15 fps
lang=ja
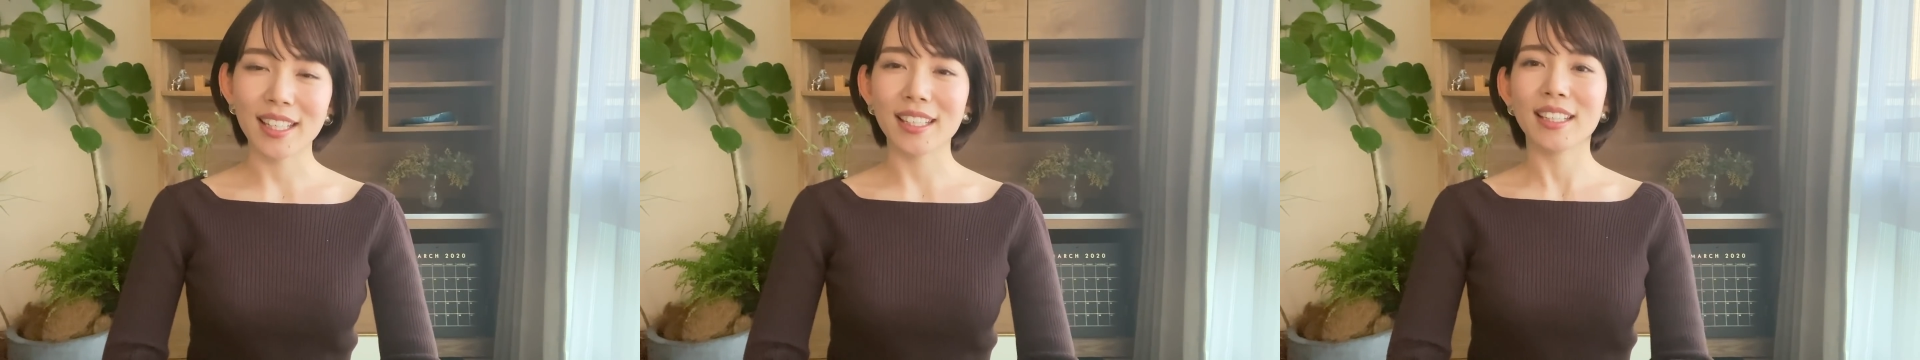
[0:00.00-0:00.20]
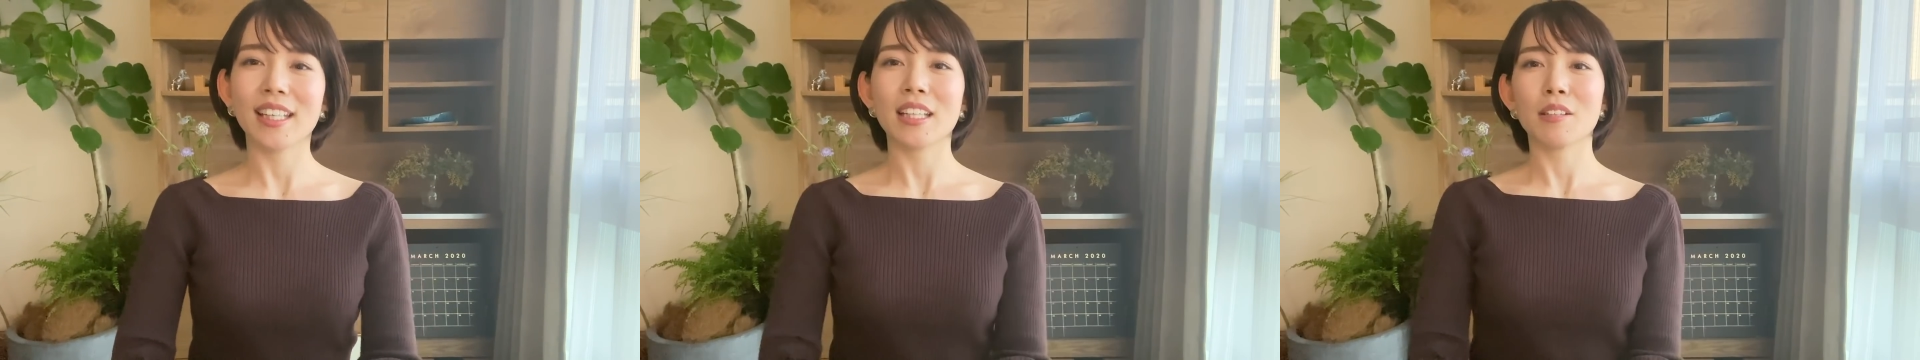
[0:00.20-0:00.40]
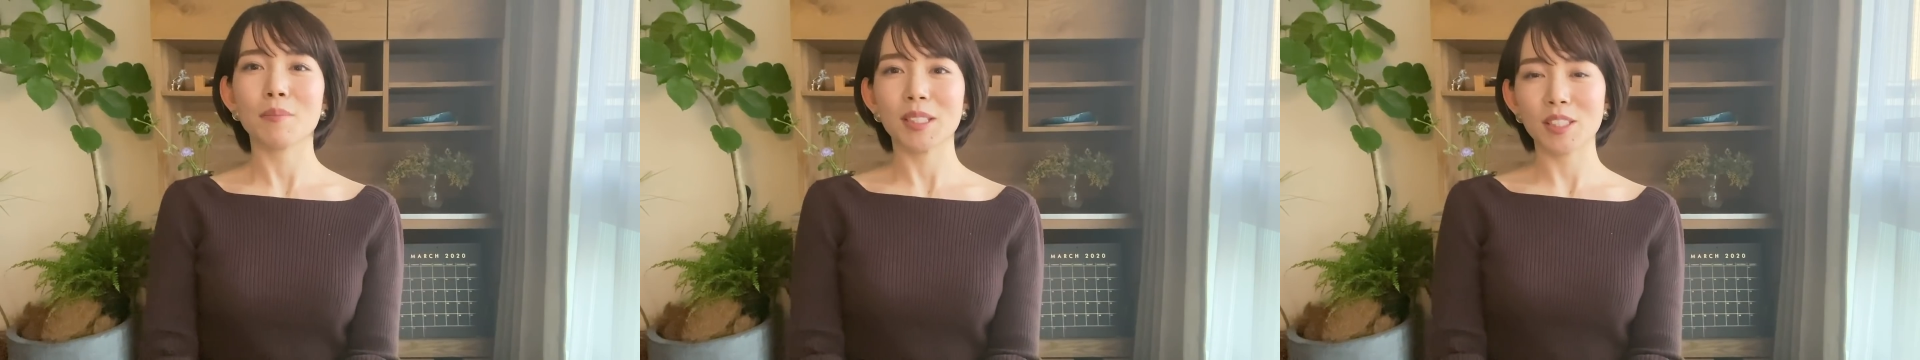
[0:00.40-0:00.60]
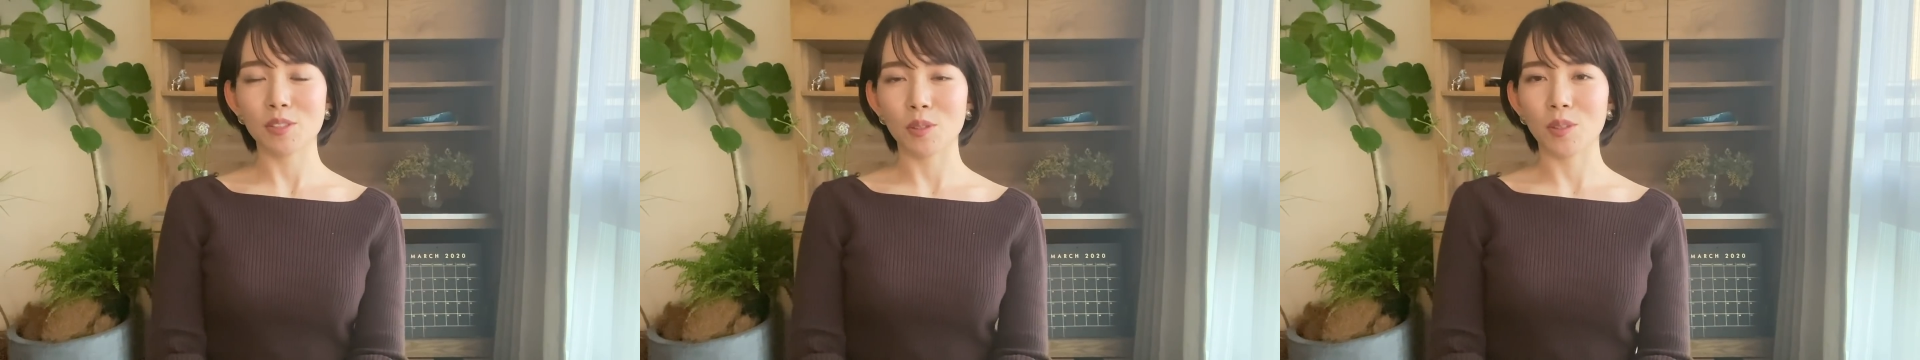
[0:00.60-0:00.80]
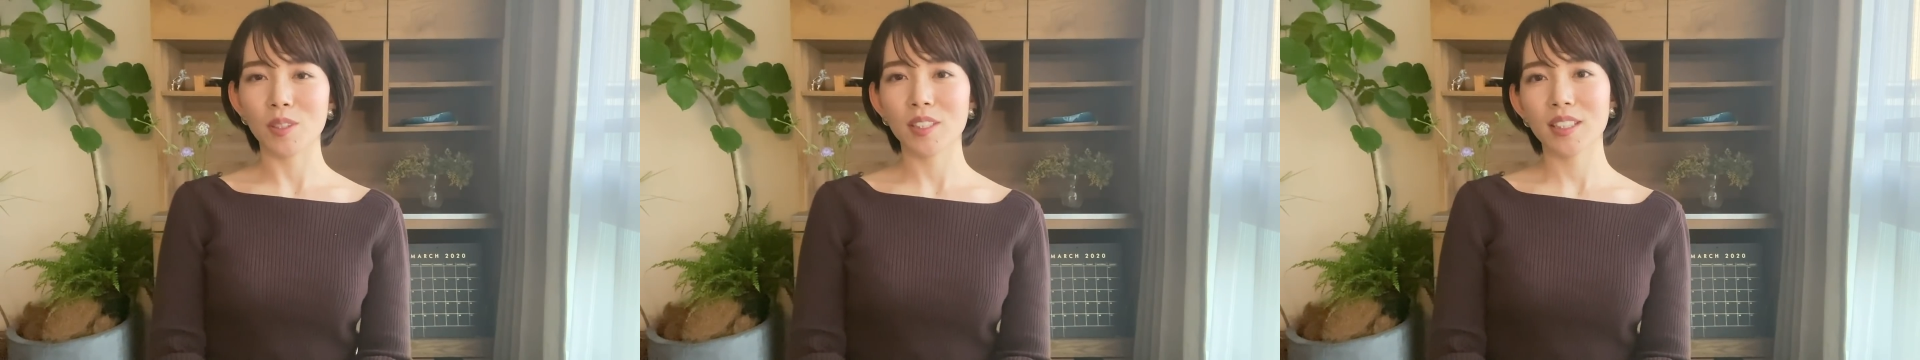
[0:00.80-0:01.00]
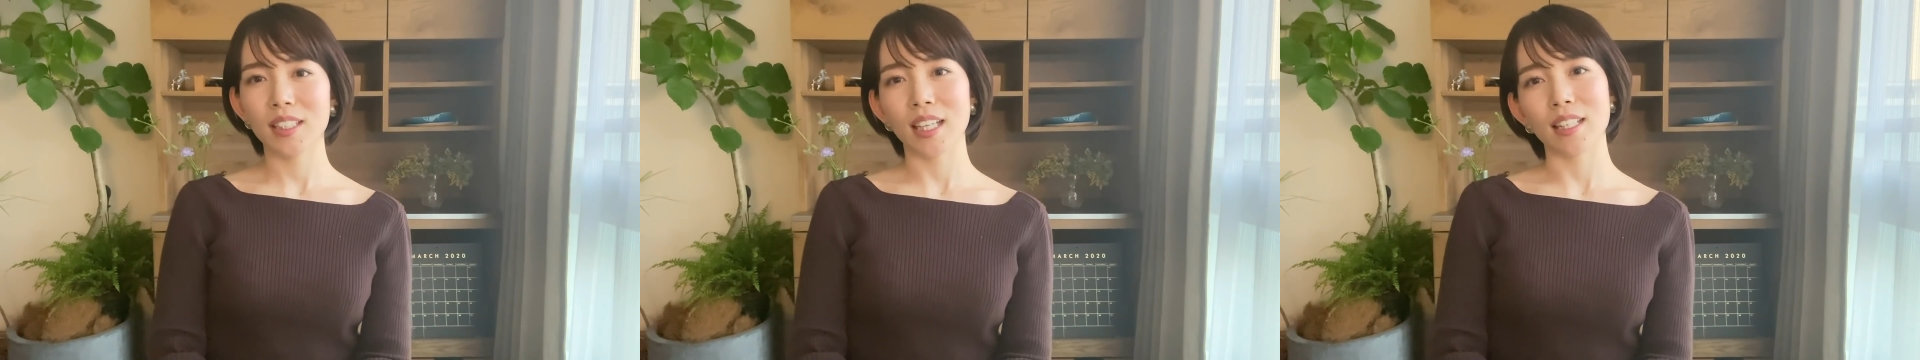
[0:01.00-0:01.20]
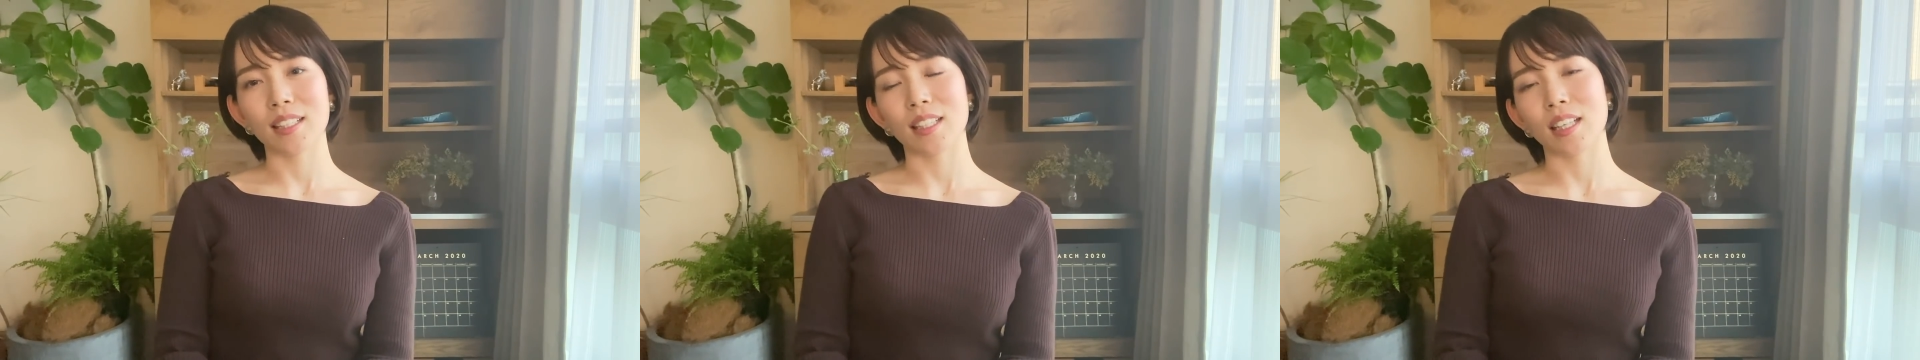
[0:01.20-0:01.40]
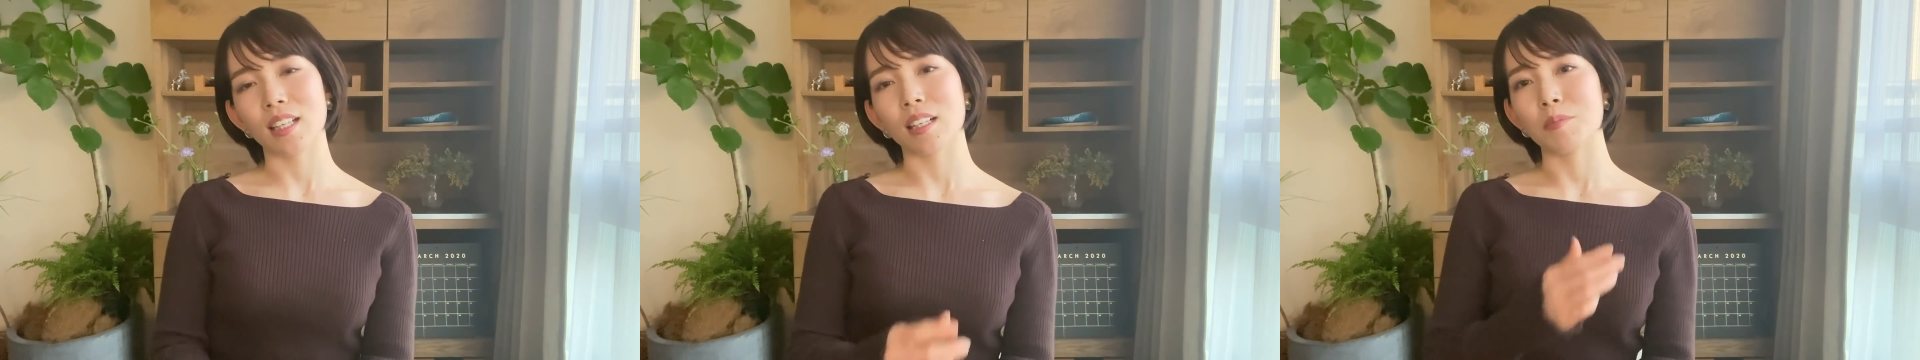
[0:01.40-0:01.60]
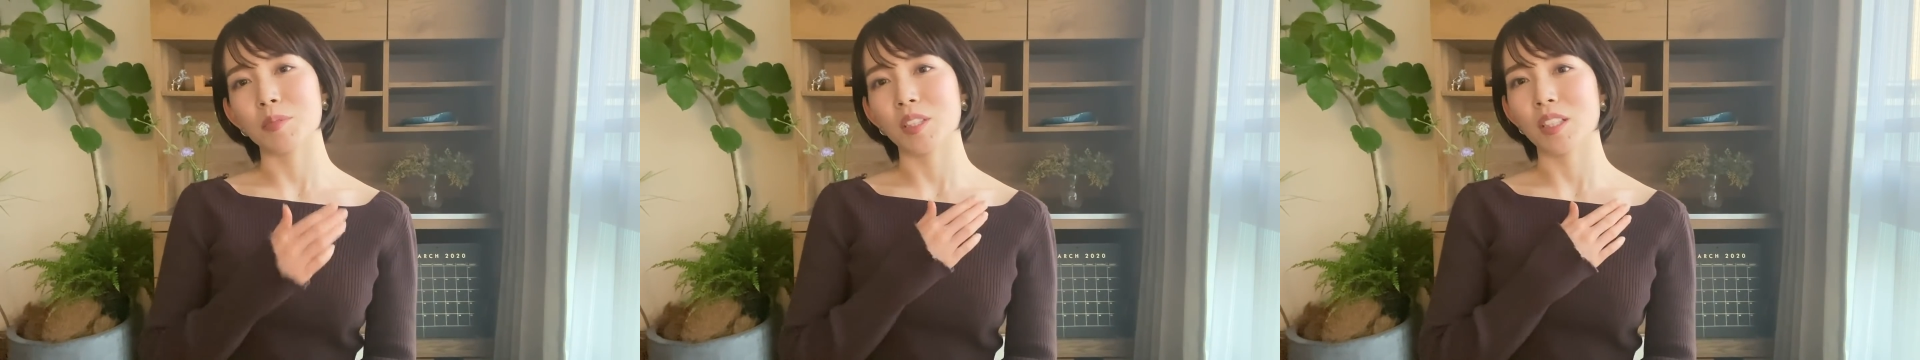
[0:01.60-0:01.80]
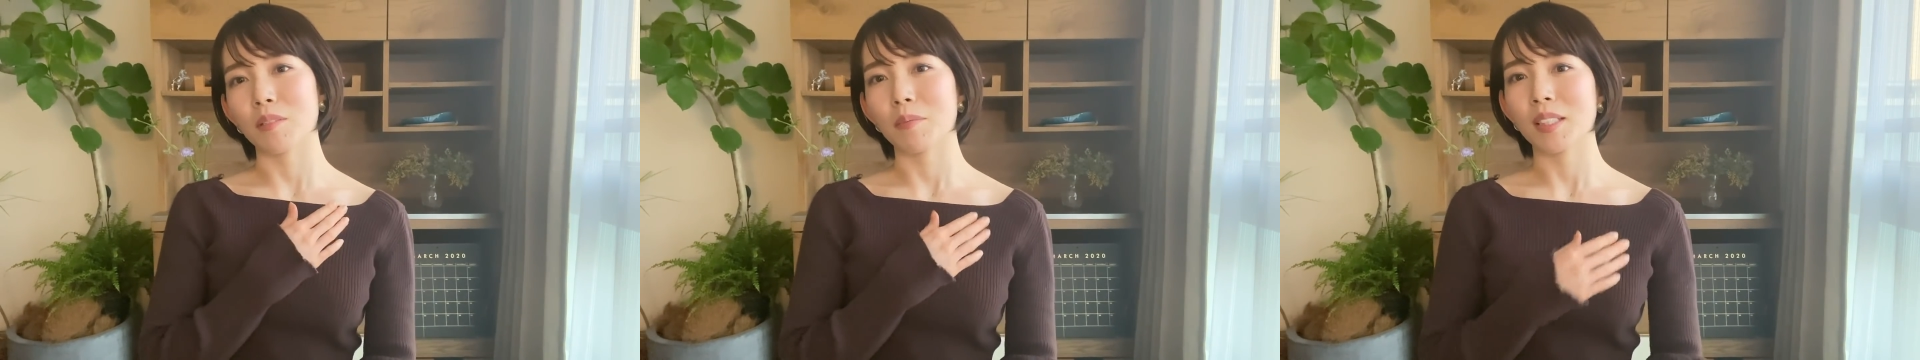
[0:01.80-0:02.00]
やっていきましょう。反対側も
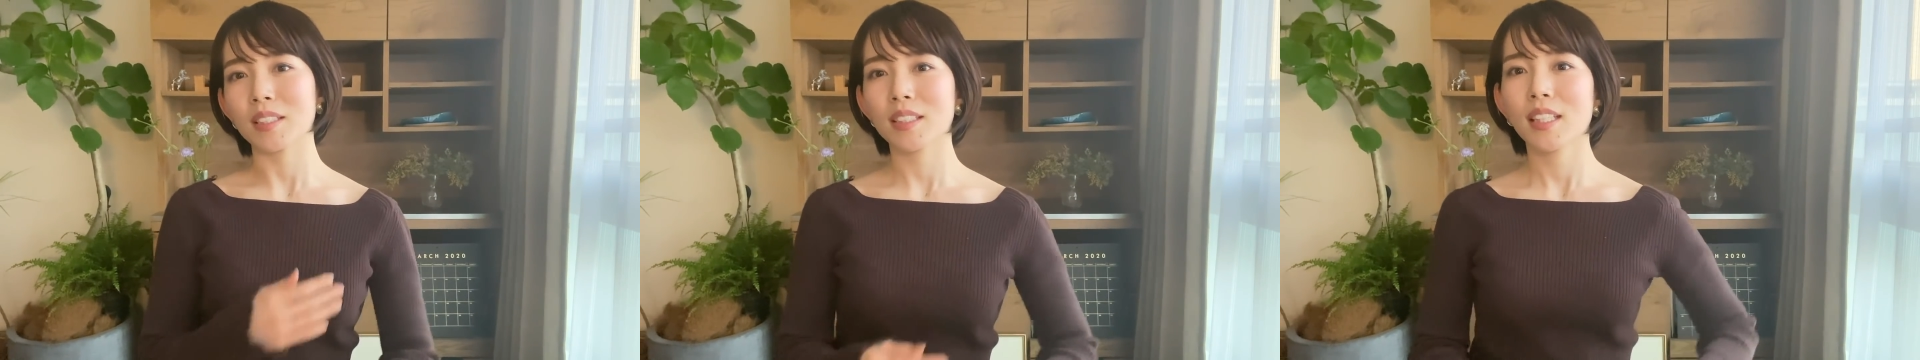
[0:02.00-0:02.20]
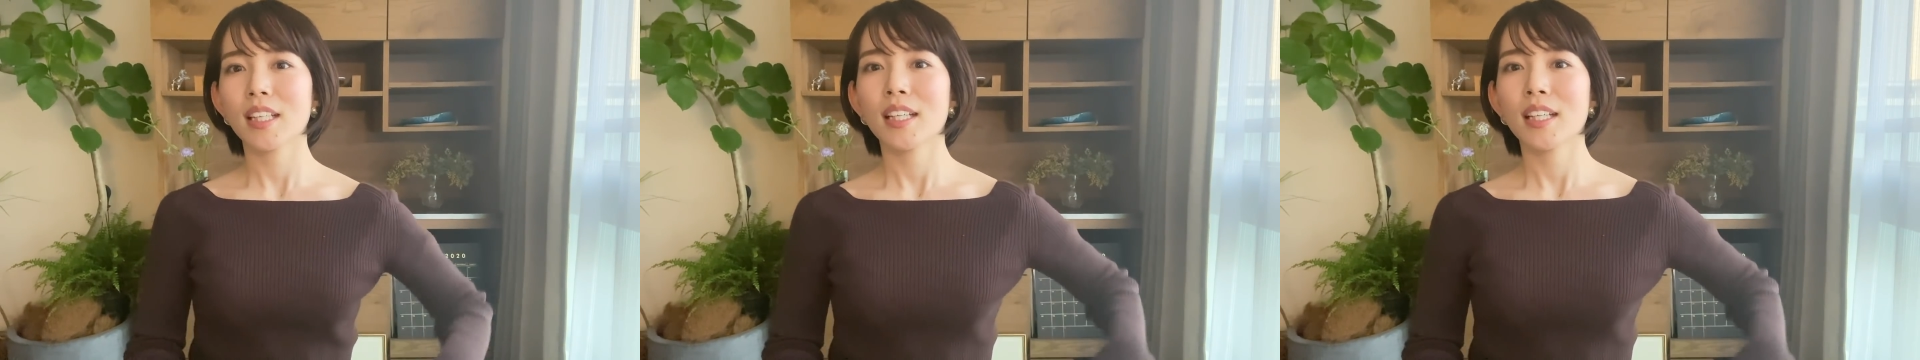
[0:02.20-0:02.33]
いきます。